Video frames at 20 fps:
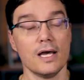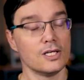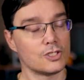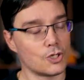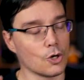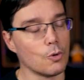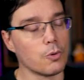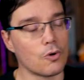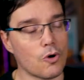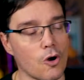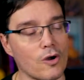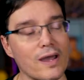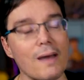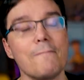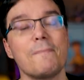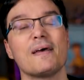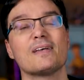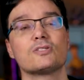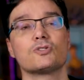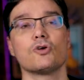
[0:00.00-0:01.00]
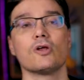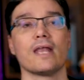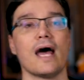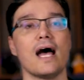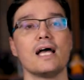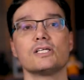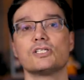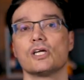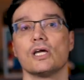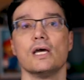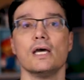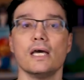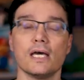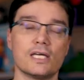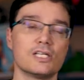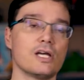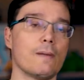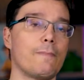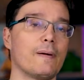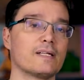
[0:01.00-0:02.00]
tipo, qualquer personagem
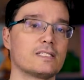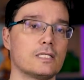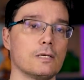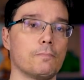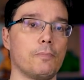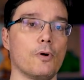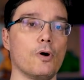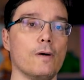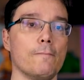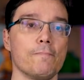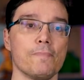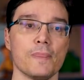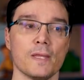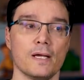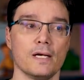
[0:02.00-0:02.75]
que já participou